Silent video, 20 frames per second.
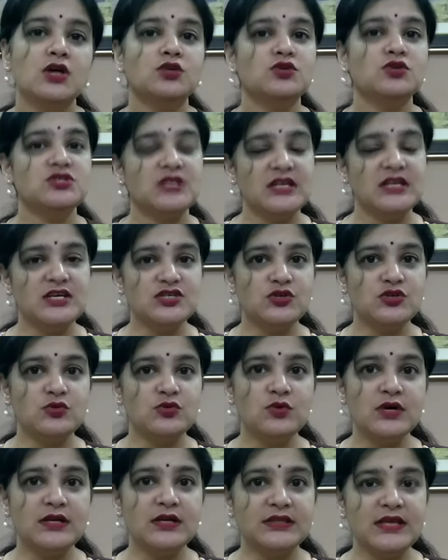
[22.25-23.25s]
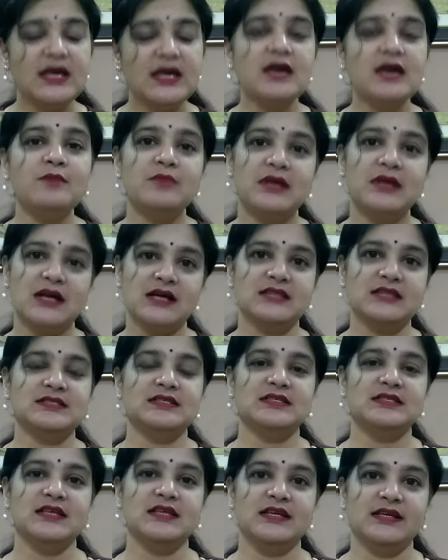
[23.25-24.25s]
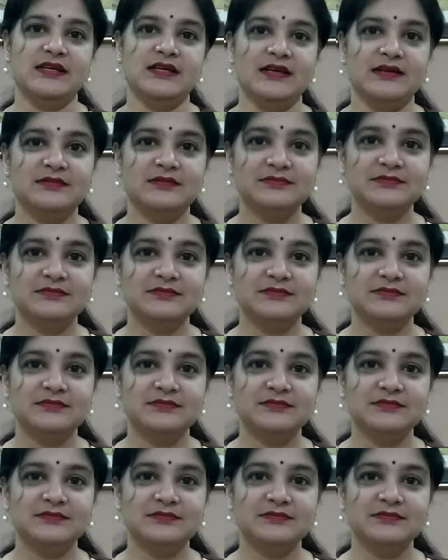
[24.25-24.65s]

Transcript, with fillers: तो चलिए शुरू करते हैं बिना किसी देरी के